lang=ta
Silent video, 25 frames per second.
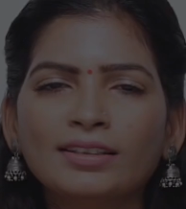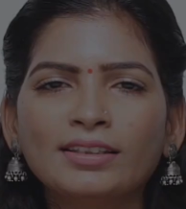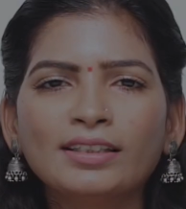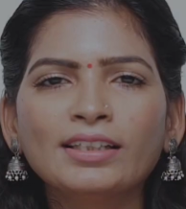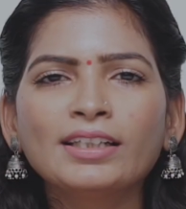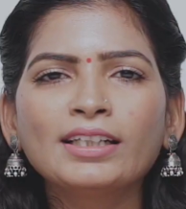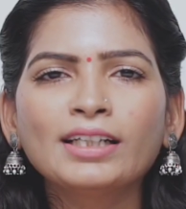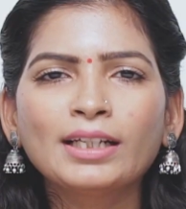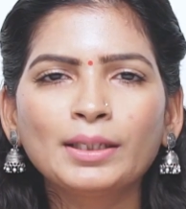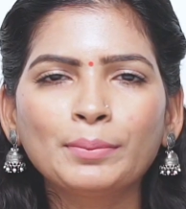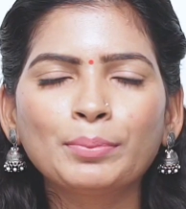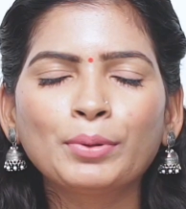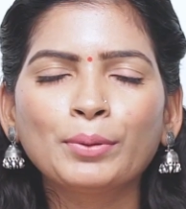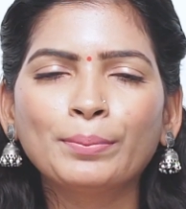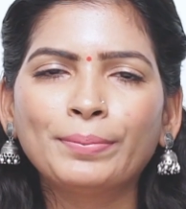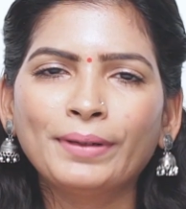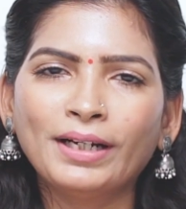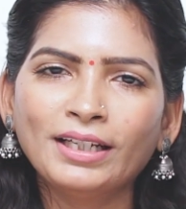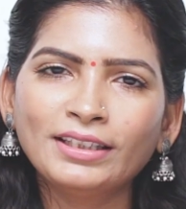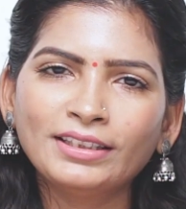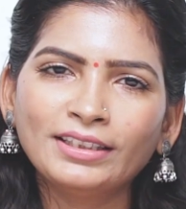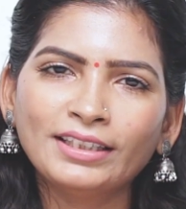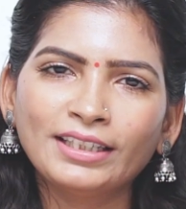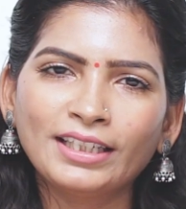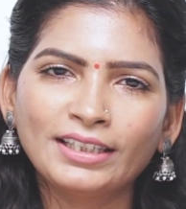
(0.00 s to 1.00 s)
நீங்கள் இப்போ
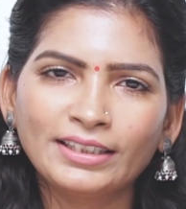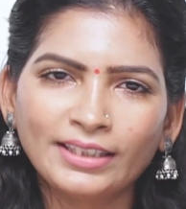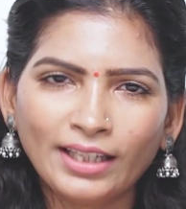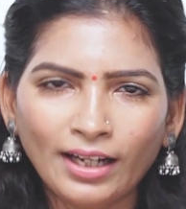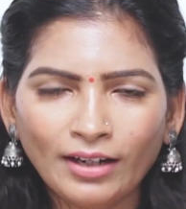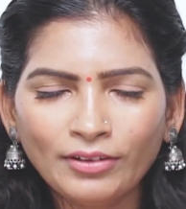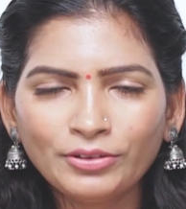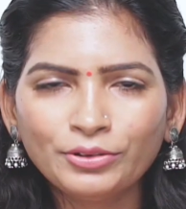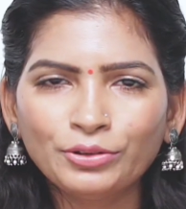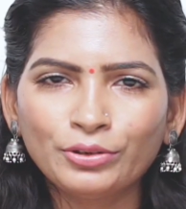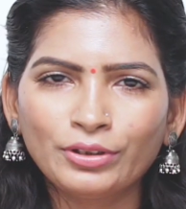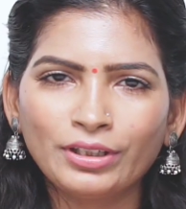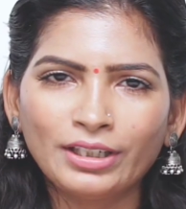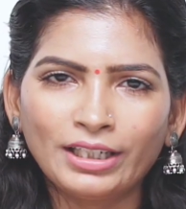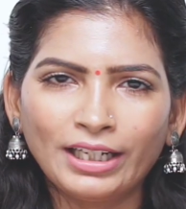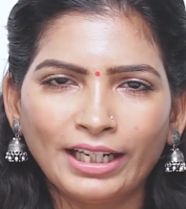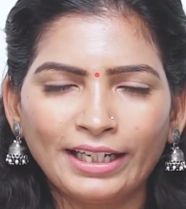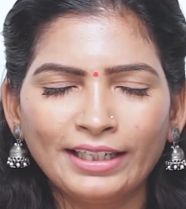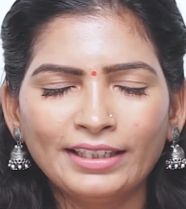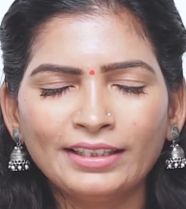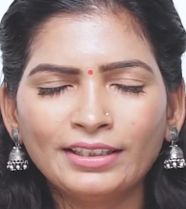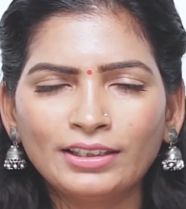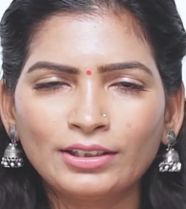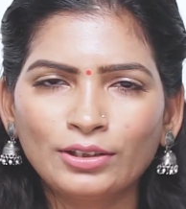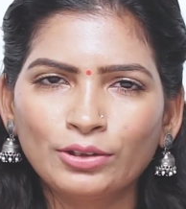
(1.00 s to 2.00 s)
பார்த்த ஏதாவது ஒரு
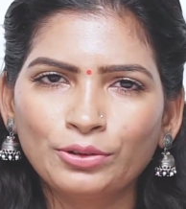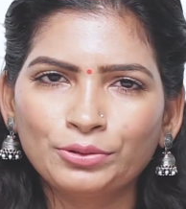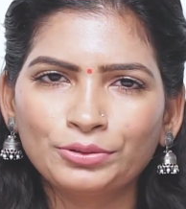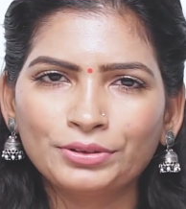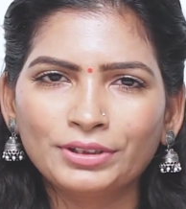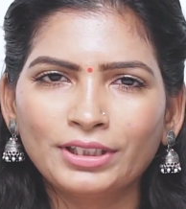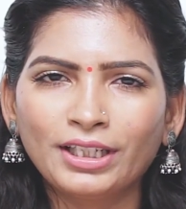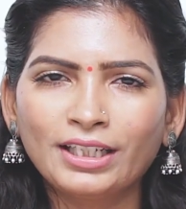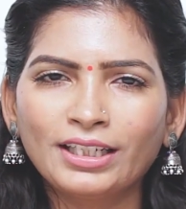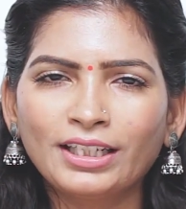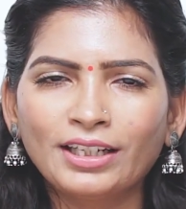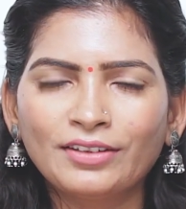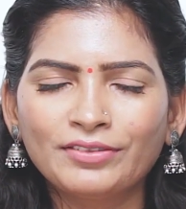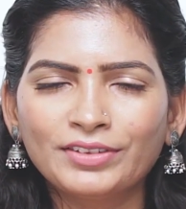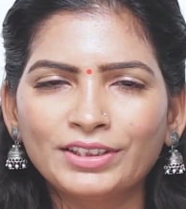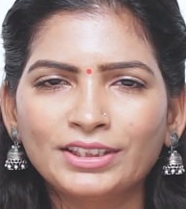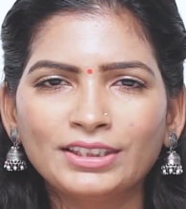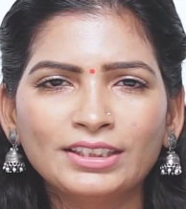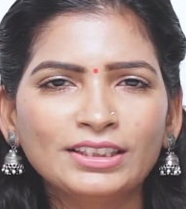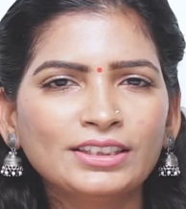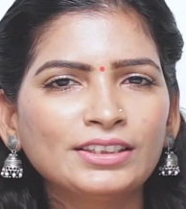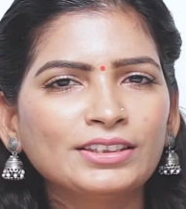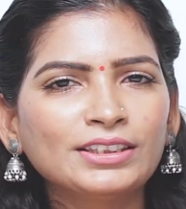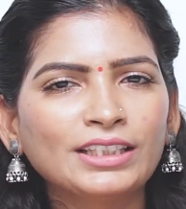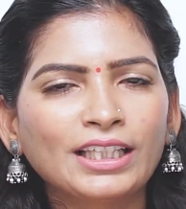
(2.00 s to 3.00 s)
லைனர் லுக் தான் நான்
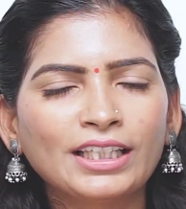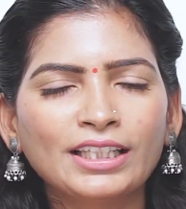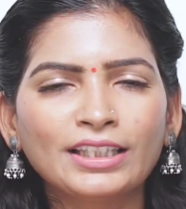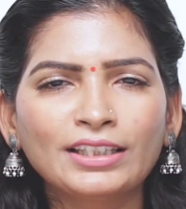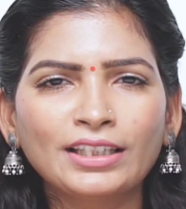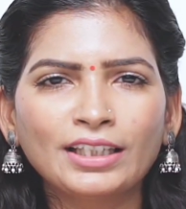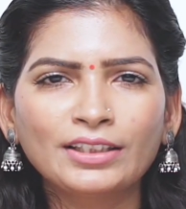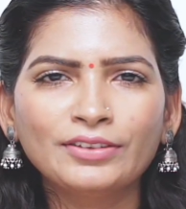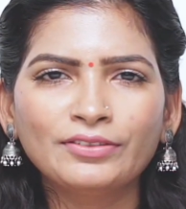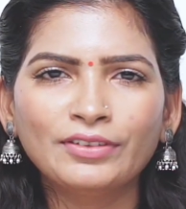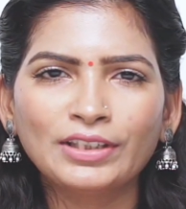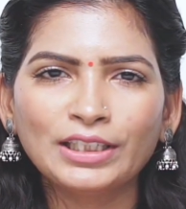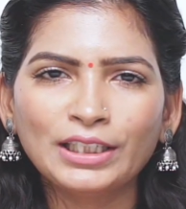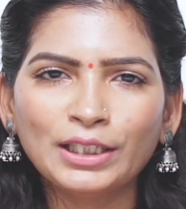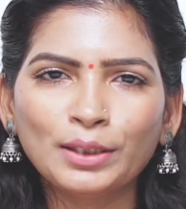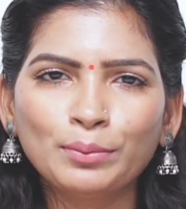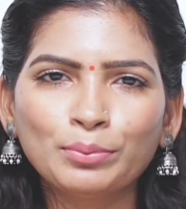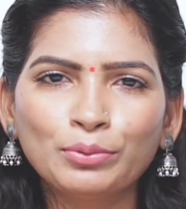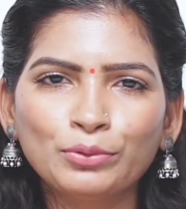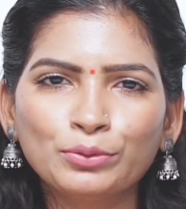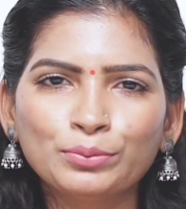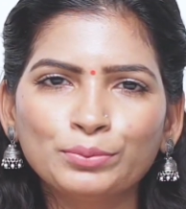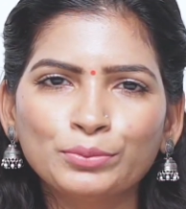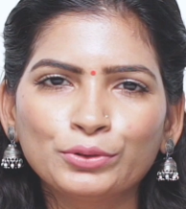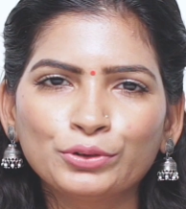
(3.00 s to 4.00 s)
வந்து எங்கேயாவது
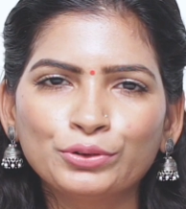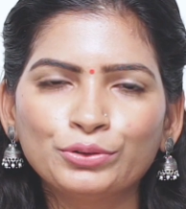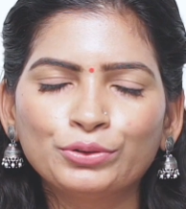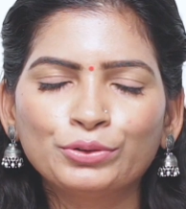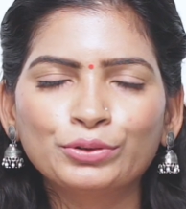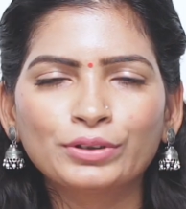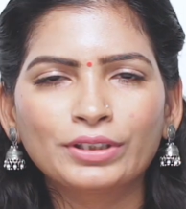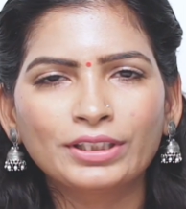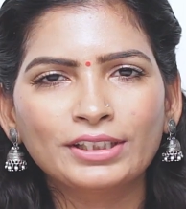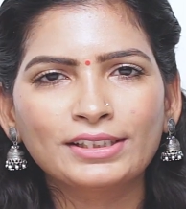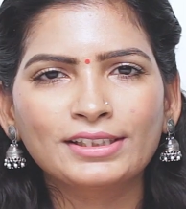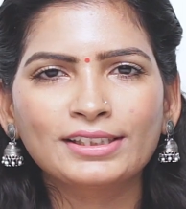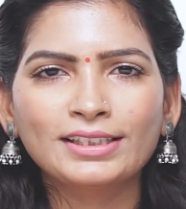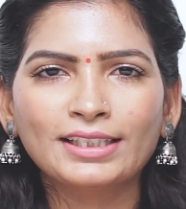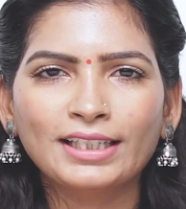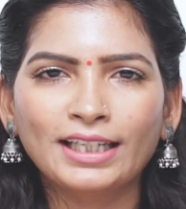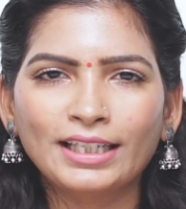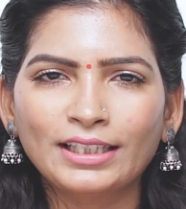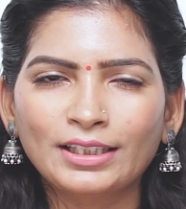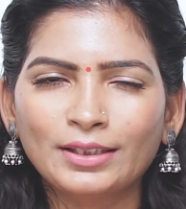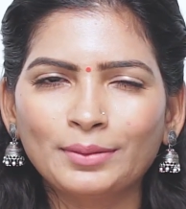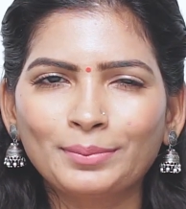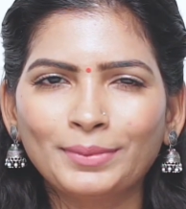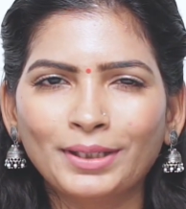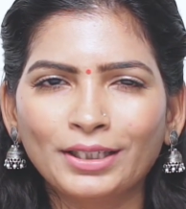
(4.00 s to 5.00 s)
வெளியில் போகும்போதும் ட்ரெஸ்ஸுக்கு
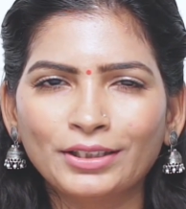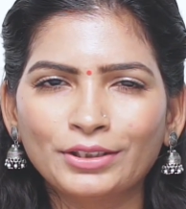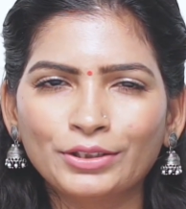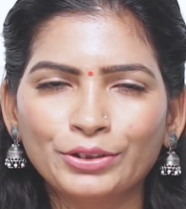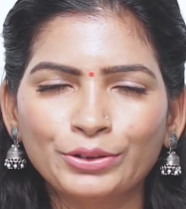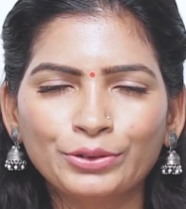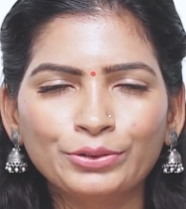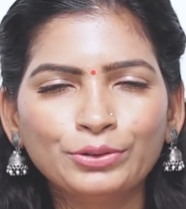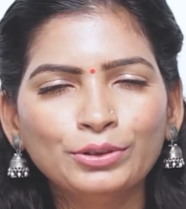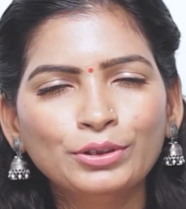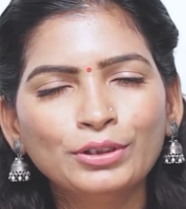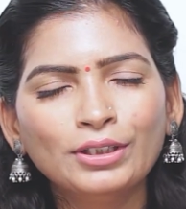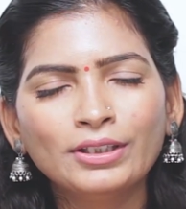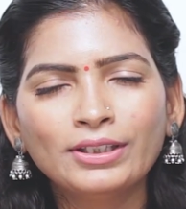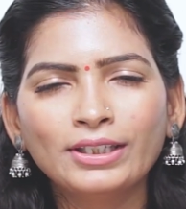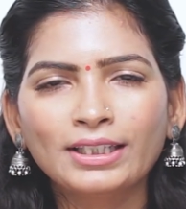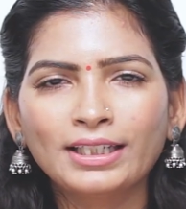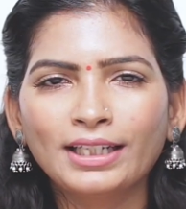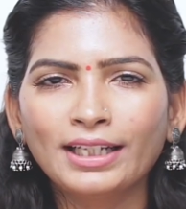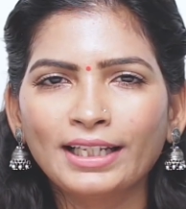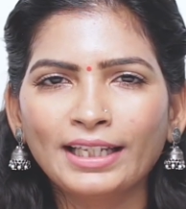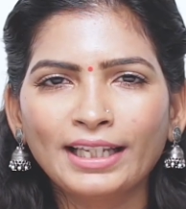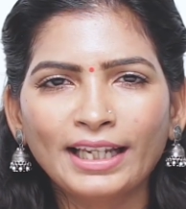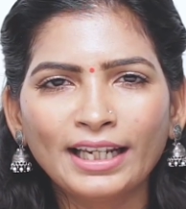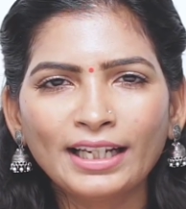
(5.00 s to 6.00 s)
ஏற்ற மாதிரியும்
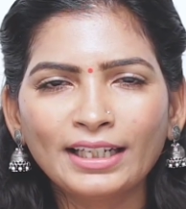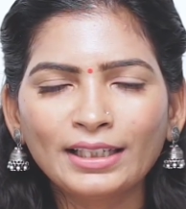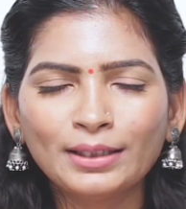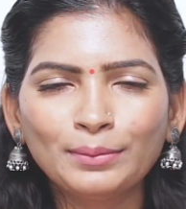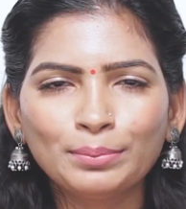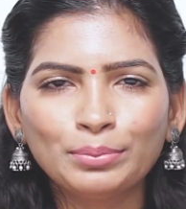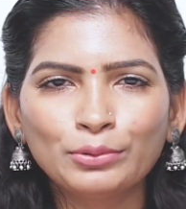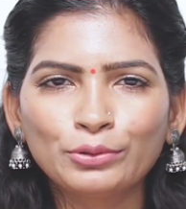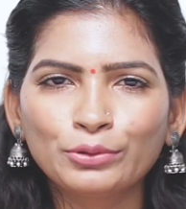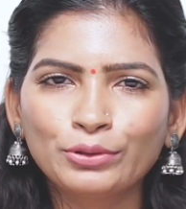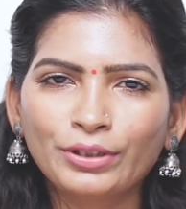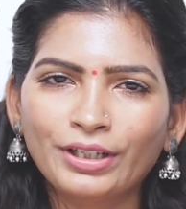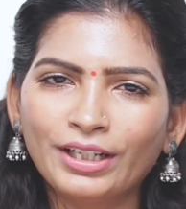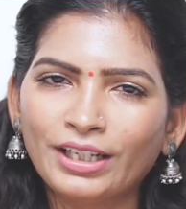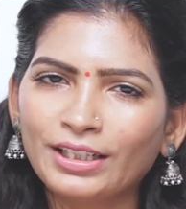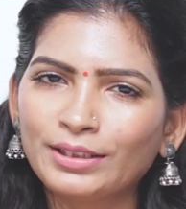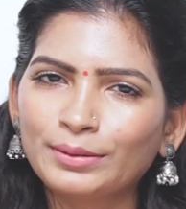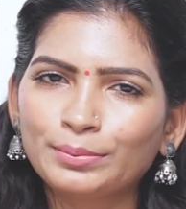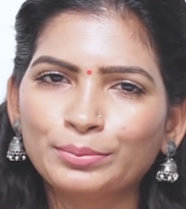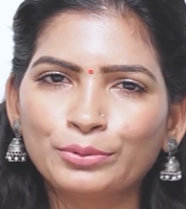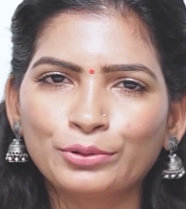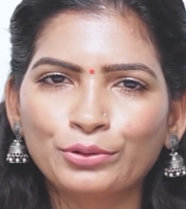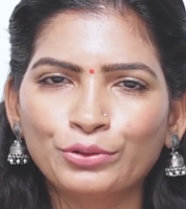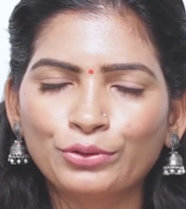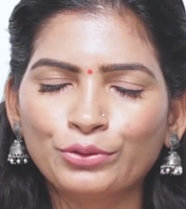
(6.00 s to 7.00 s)
இல்லை எங்கே போகிறேன்
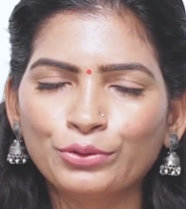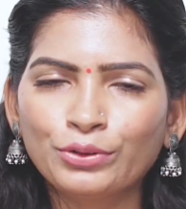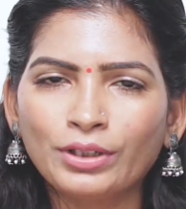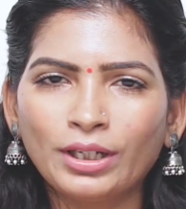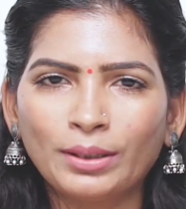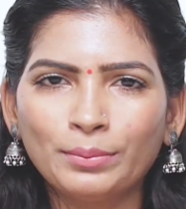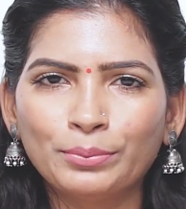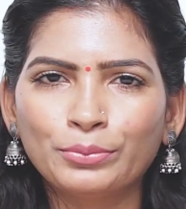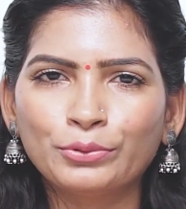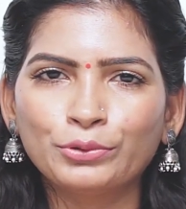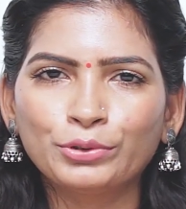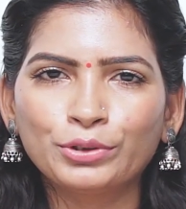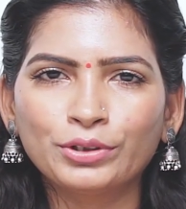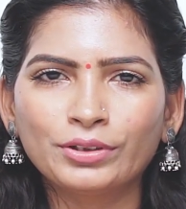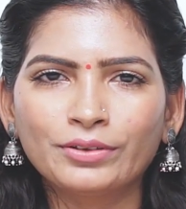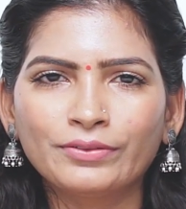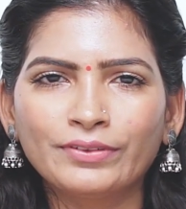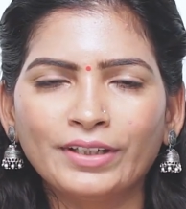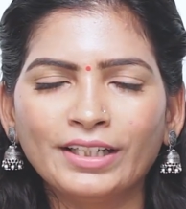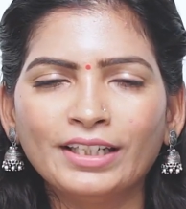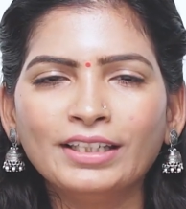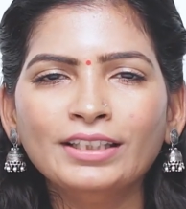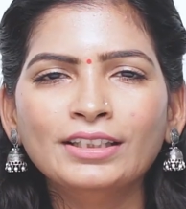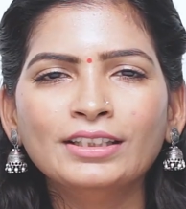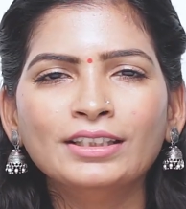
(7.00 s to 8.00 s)
அது பொறுத்தும் நான்
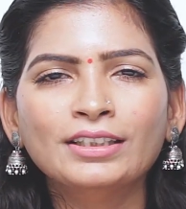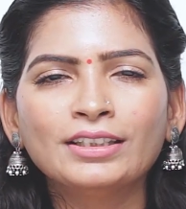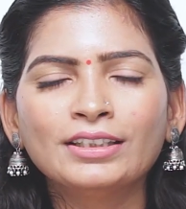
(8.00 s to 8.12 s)
போட்டுக்குவேன்